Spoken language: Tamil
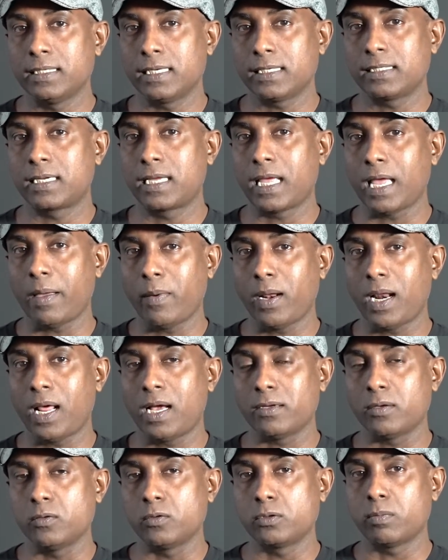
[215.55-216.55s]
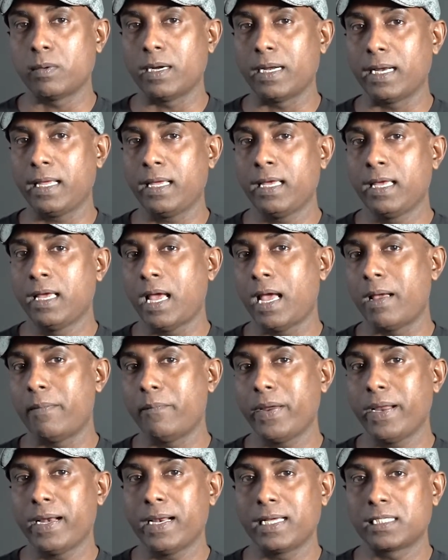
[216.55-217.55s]
ஜஸ்ட் கேமரா யூஸ் பண்ணி
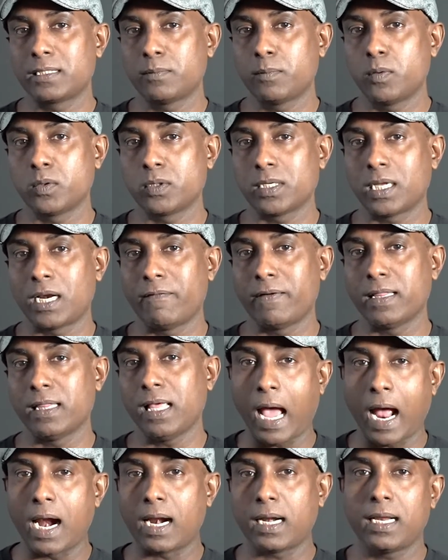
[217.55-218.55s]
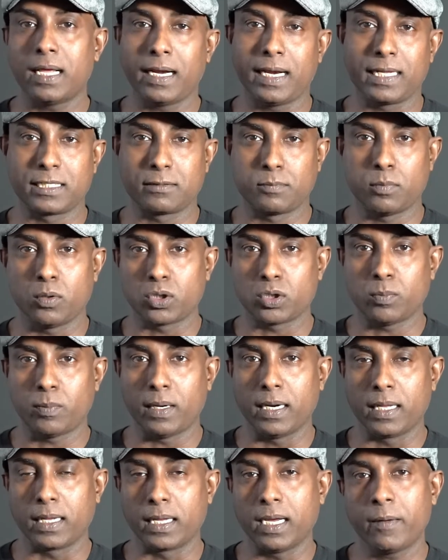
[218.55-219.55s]
அம்பியன் எக்ஸ்போஷரை வந்து அண்டர் எக்ஸ்போஸ்
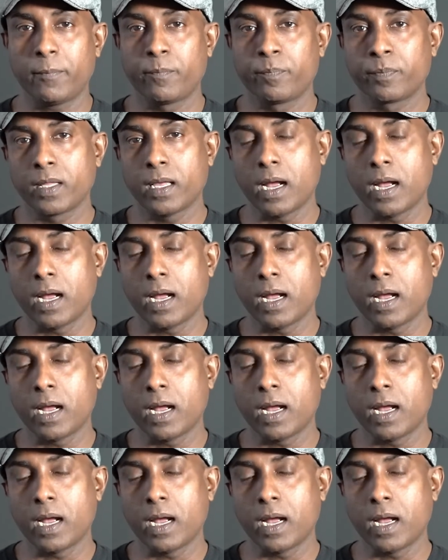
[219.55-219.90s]
பண்ணுங்கள்